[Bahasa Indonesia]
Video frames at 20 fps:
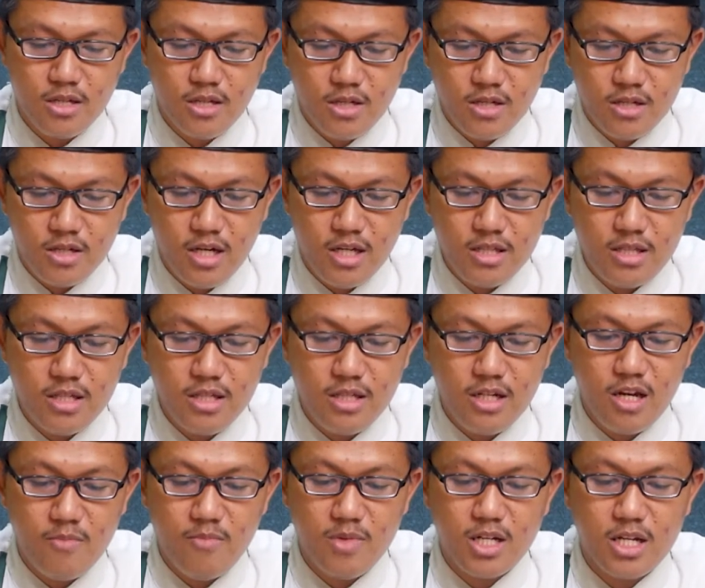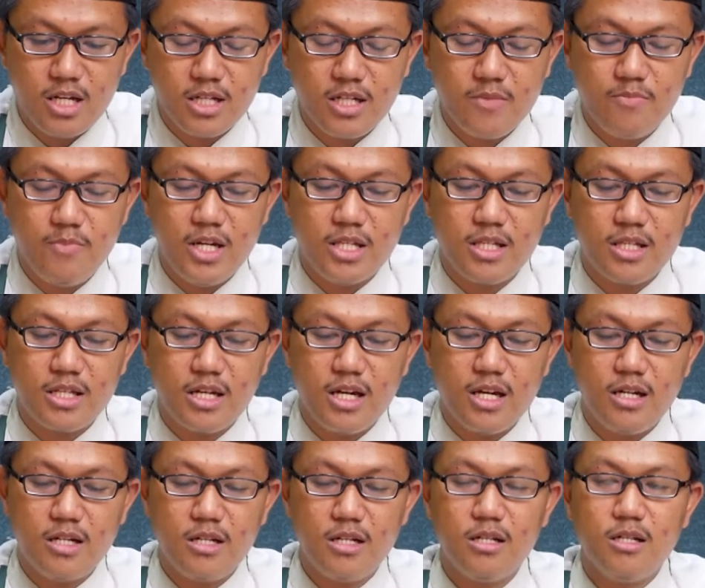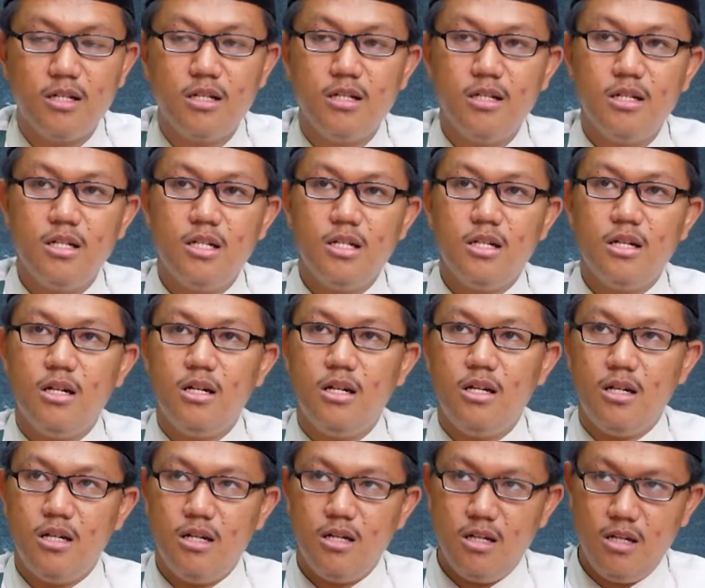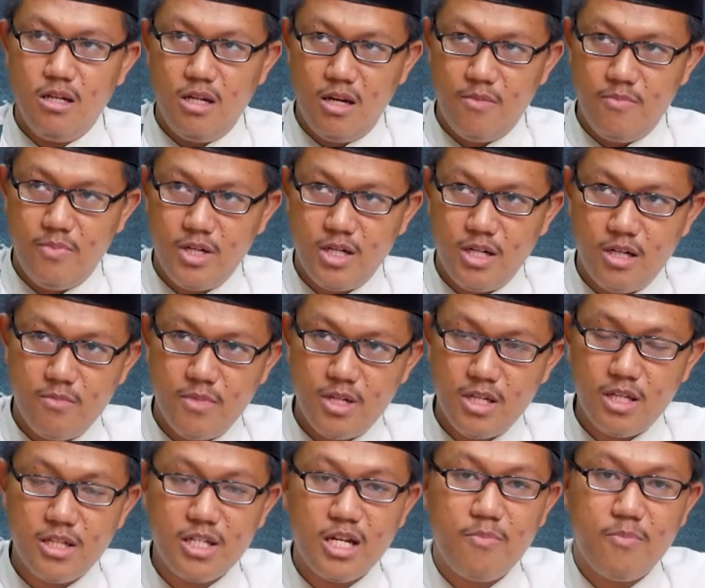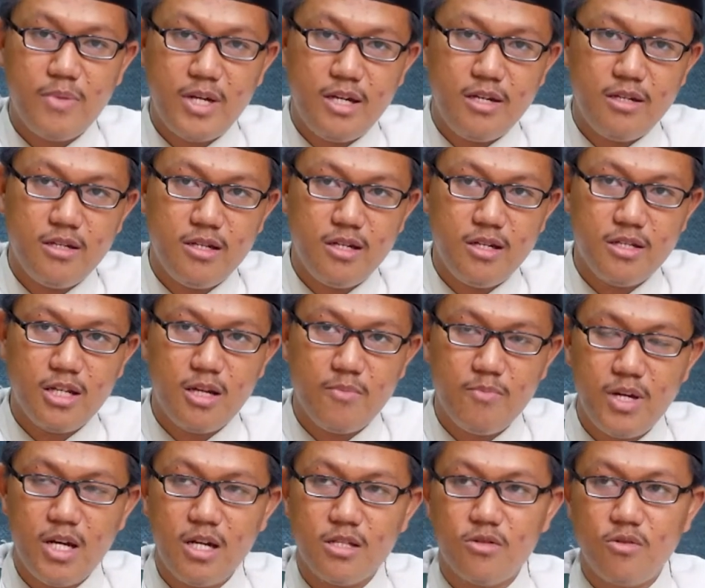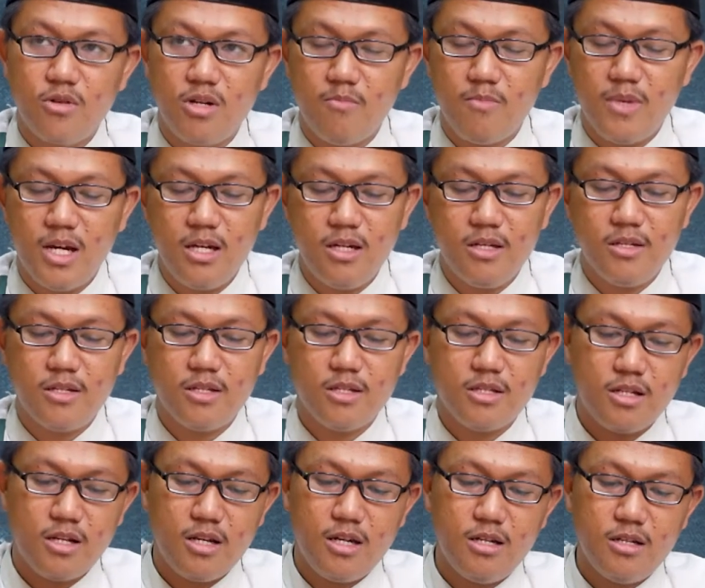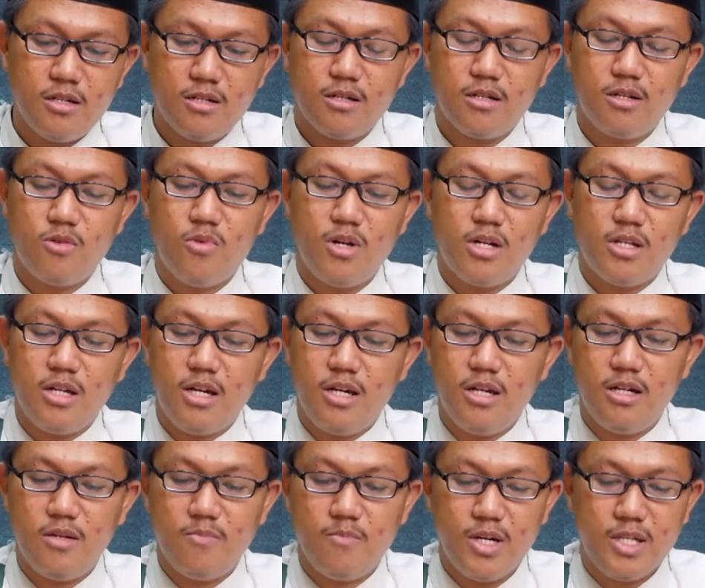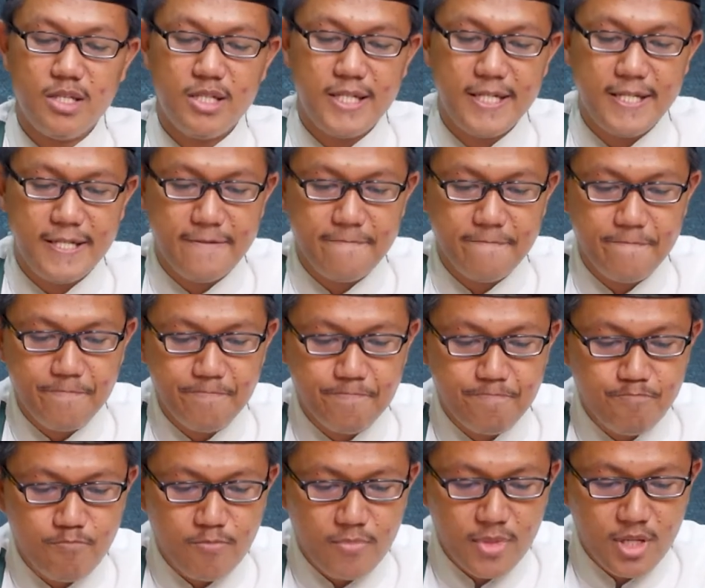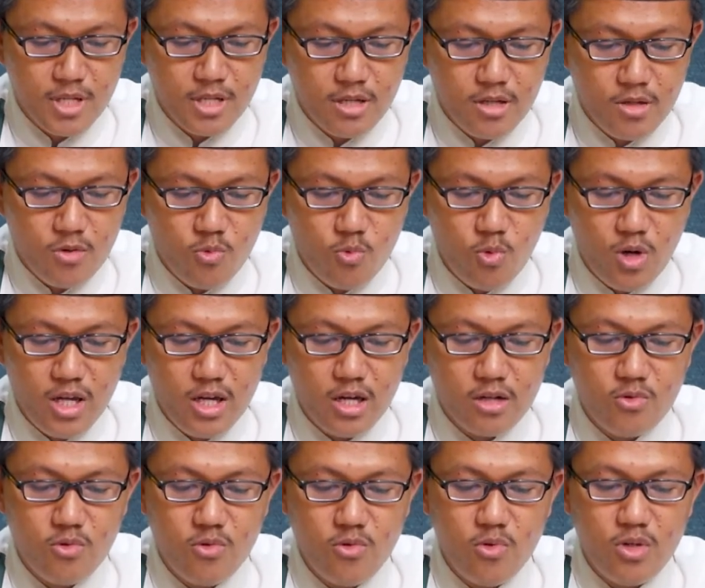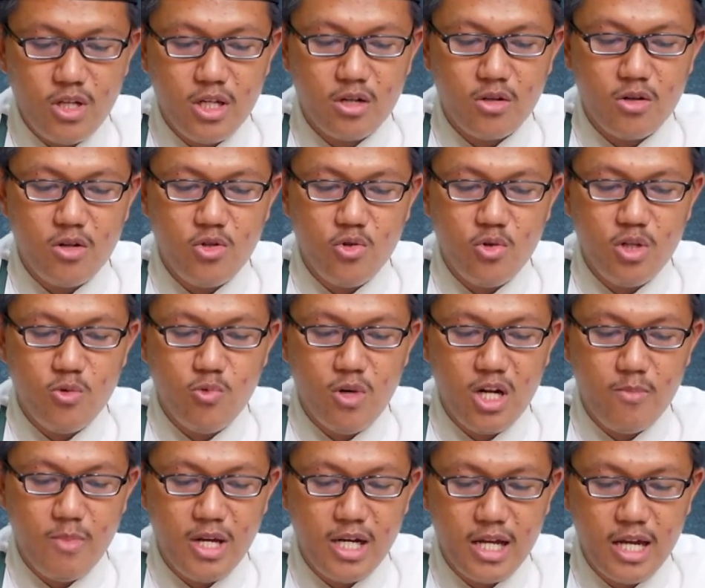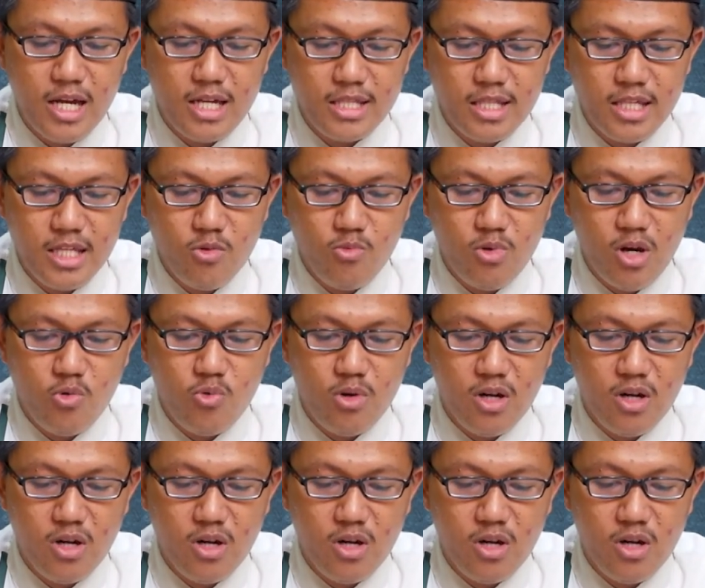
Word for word: dan tidak mengakibatkan eh, apa namanya capek ya, capek atau lemah setelah keluarnya air mazi ini. Wa yakunu lirrajuli wal mar'ati wa huwa